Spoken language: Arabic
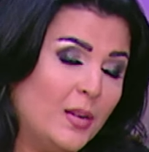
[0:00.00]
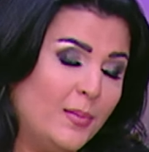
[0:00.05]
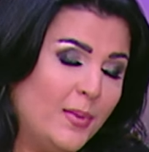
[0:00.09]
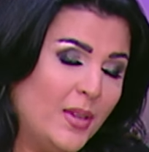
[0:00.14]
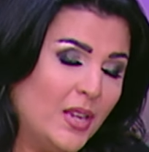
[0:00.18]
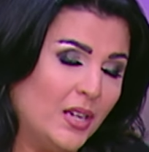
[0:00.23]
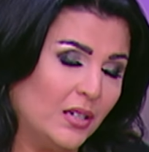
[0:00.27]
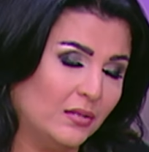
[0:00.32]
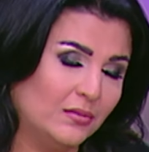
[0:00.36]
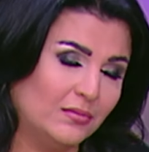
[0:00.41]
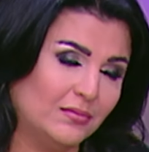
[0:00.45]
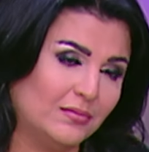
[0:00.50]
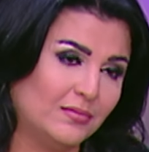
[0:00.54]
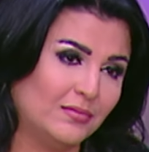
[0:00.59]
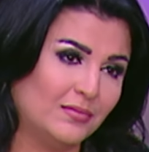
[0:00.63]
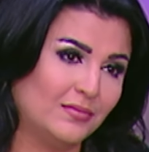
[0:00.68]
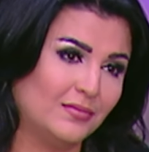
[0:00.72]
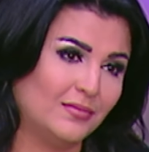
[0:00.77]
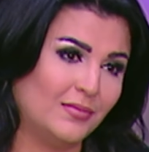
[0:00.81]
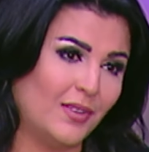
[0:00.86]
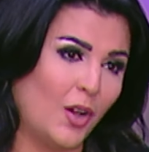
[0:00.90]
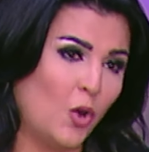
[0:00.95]
لمين
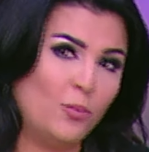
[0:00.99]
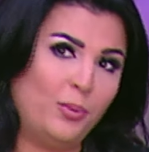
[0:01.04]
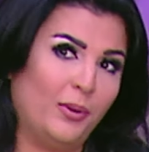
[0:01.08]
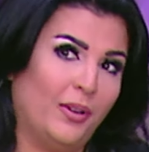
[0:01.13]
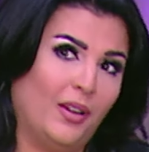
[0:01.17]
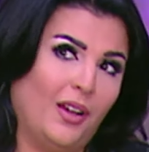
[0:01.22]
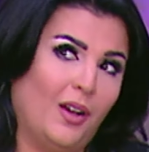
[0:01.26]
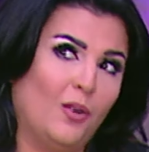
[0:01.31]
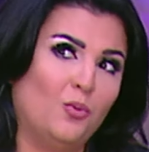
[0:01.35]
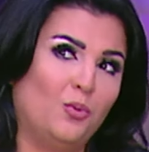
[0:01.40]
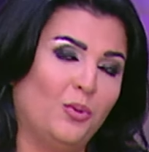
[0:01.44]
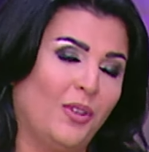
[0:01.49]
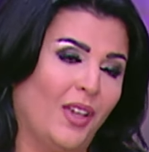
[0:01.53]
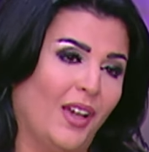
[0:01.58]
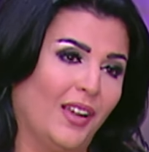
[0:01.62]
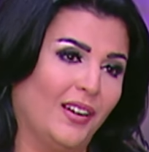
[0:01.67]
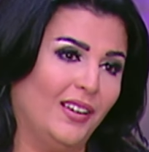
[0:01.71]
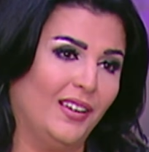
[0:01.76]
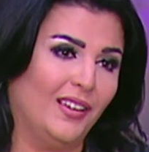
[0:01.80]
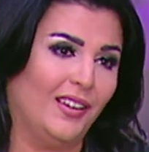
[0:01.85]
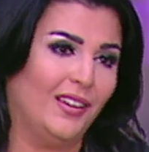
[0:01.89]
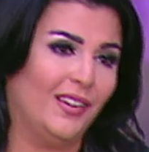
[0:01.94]
او او
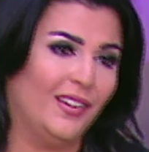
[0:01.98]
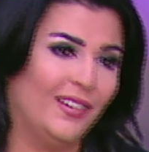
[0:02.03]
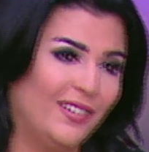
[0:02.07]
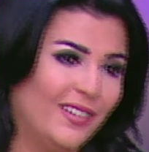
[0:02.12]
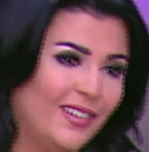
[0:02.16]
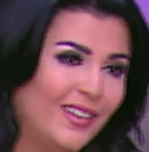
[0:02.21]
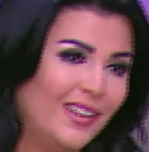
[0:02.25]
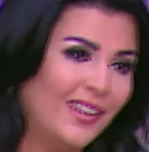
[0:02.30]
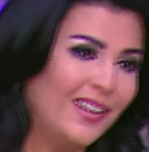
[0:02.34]
يعني آه